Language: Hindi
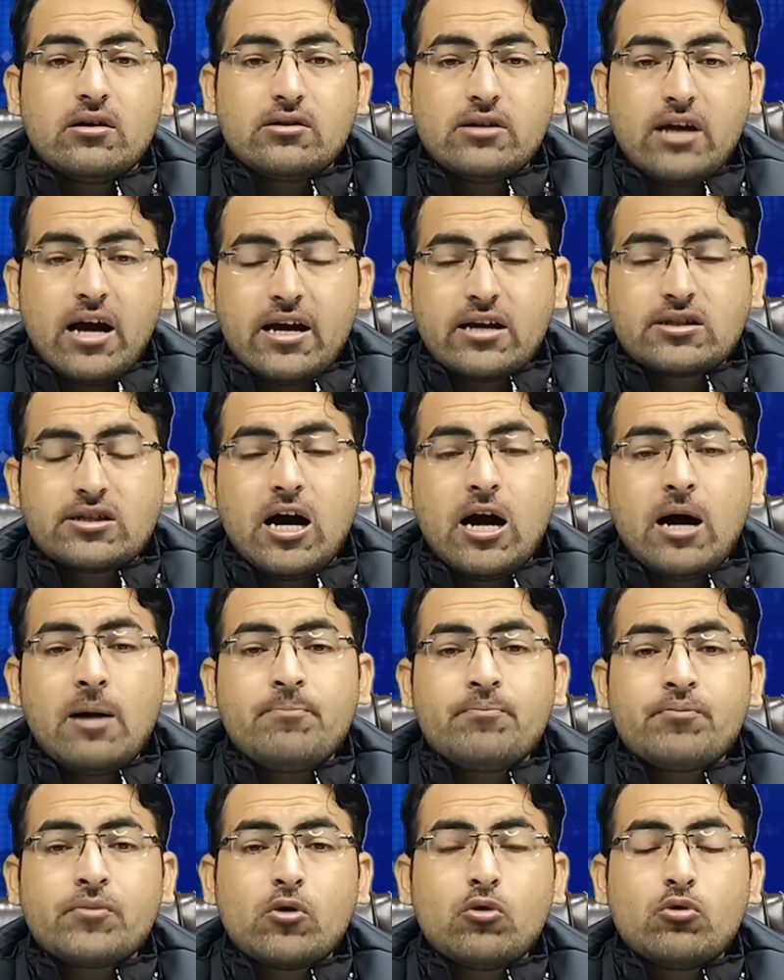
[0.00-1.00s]
दायर था
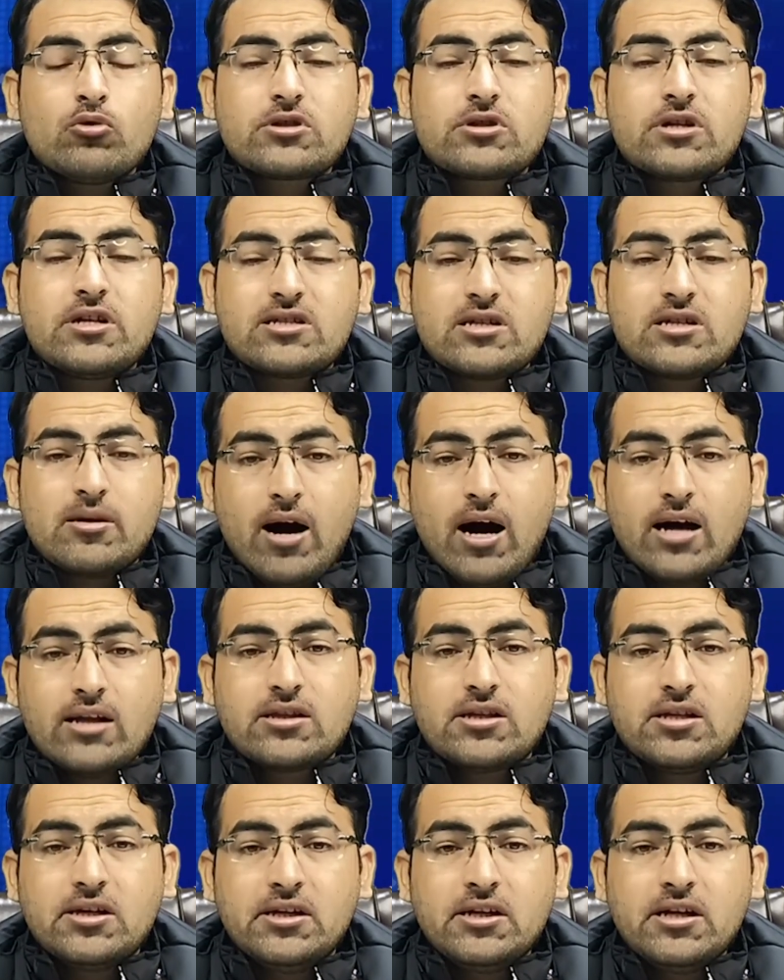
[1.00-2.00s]
उसकी
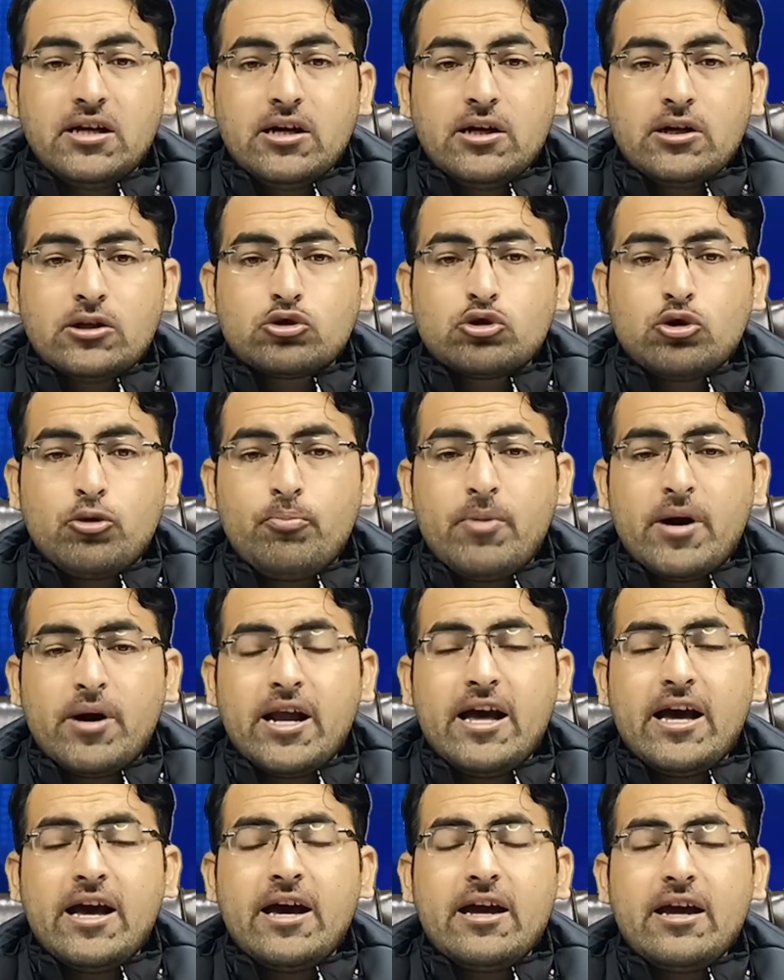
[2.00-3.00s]
समात थी तो
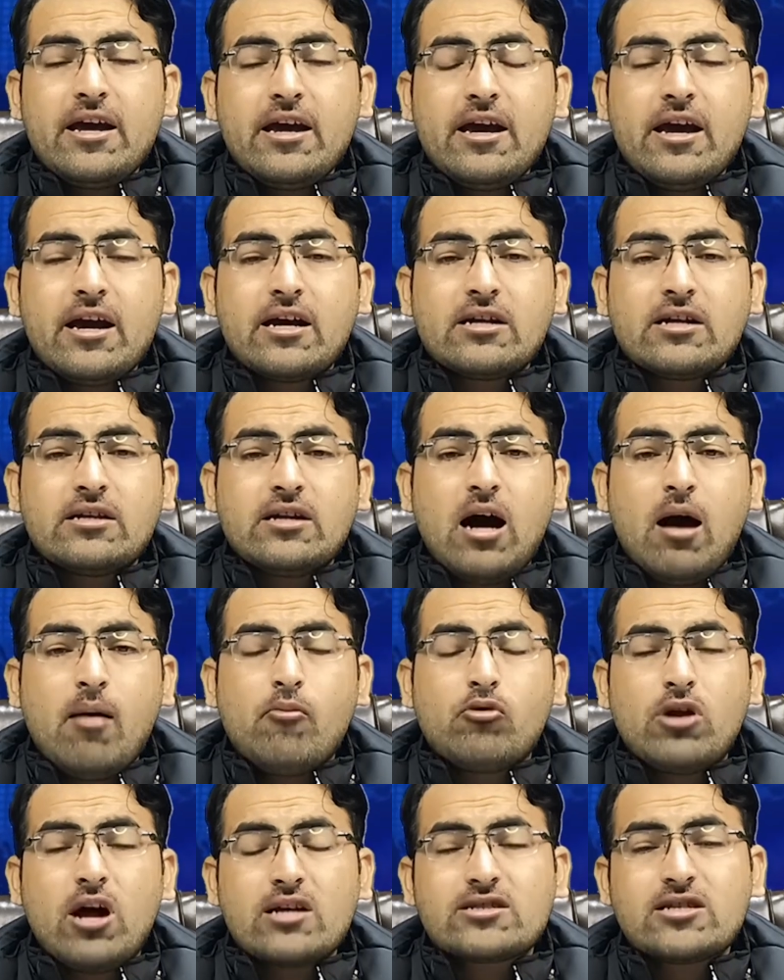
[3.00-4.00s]
बड़े एक
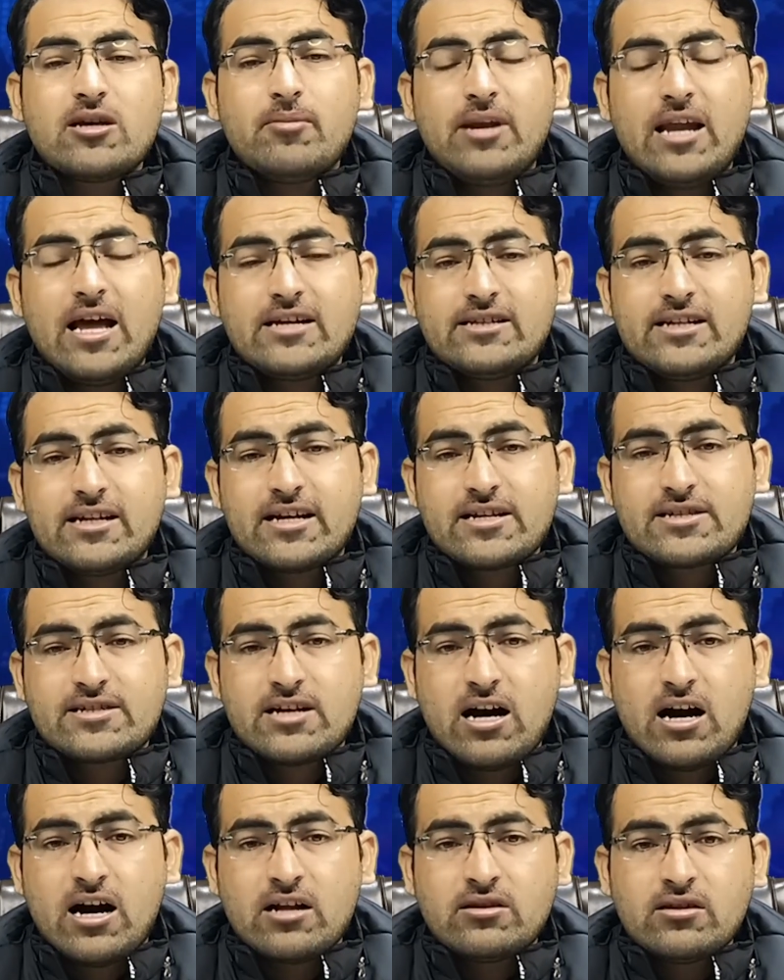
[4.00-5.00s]
नामुनासिब लहजे के
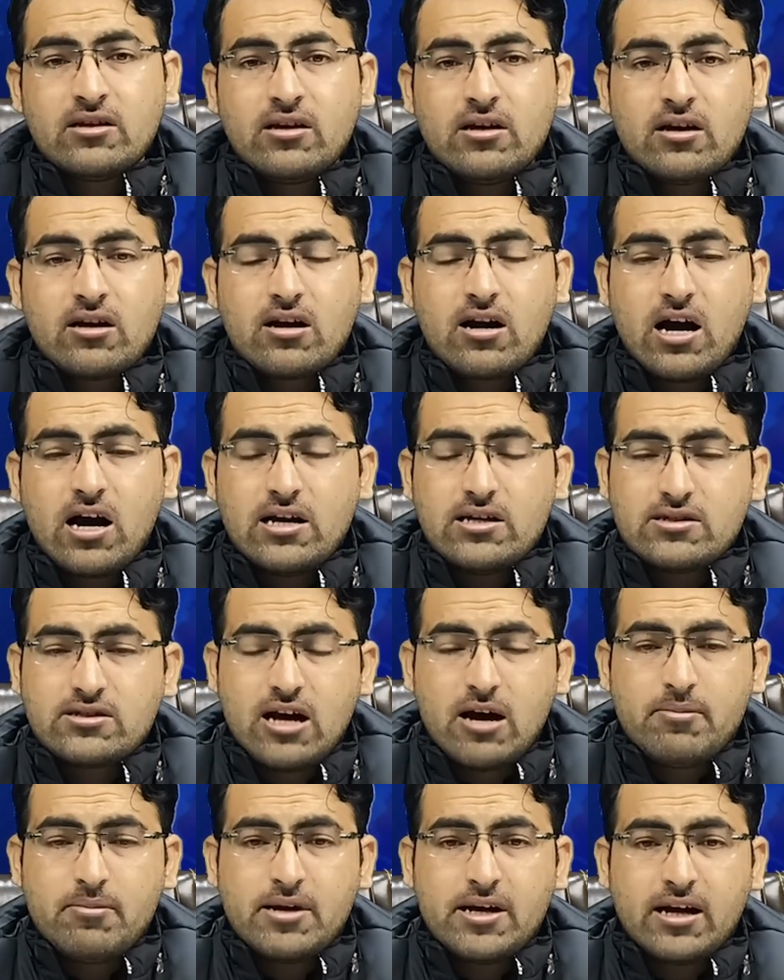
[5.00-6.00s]
साथ काजी
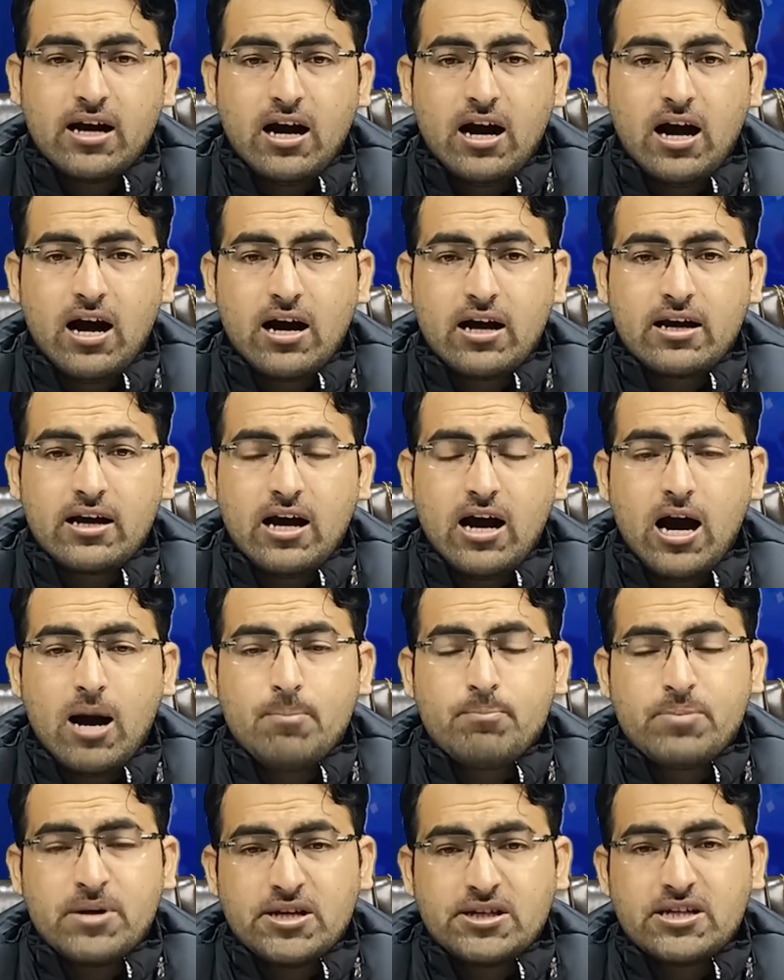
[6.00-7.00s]
साहब ने कहा कि
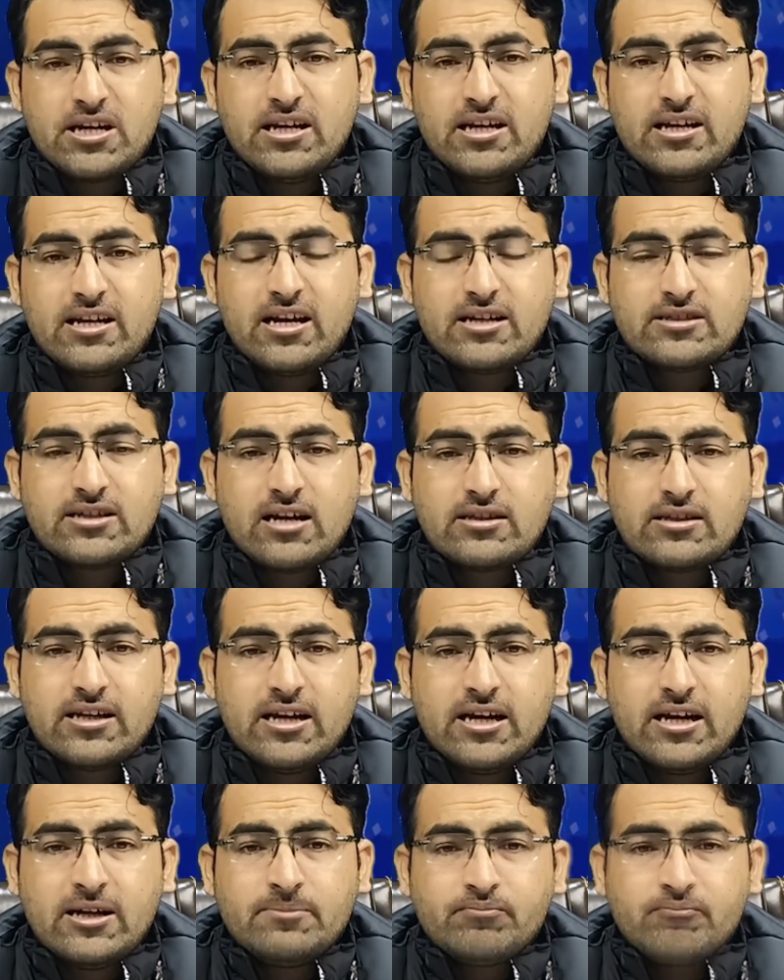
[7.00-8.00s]
आप पेंशन लेना चाहते
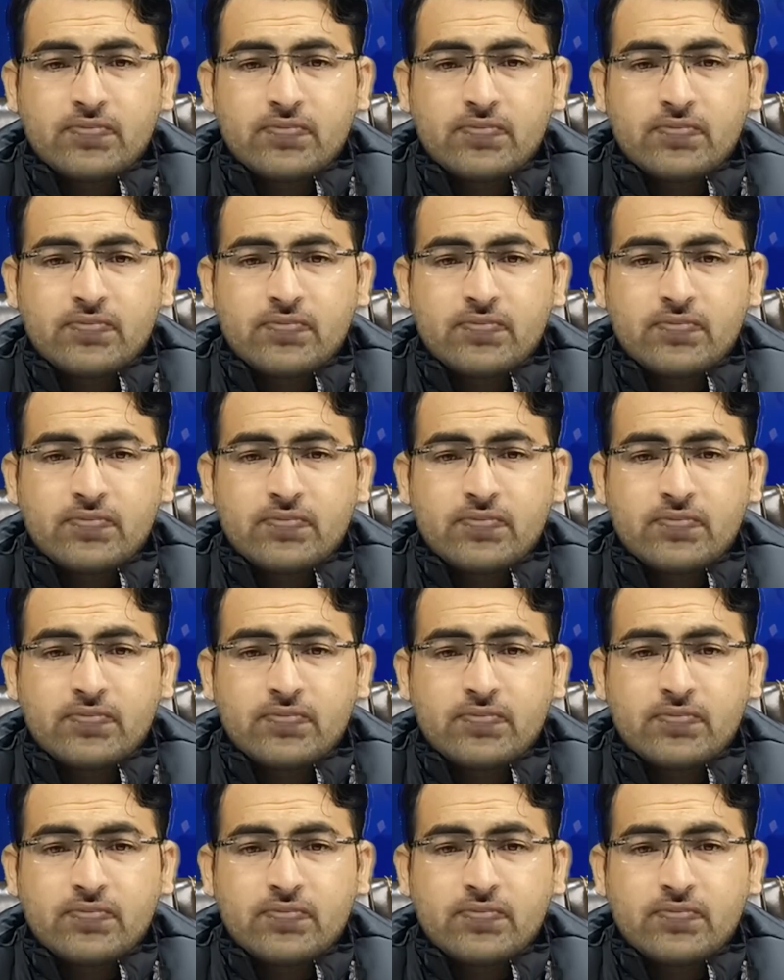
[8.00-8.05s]
हैं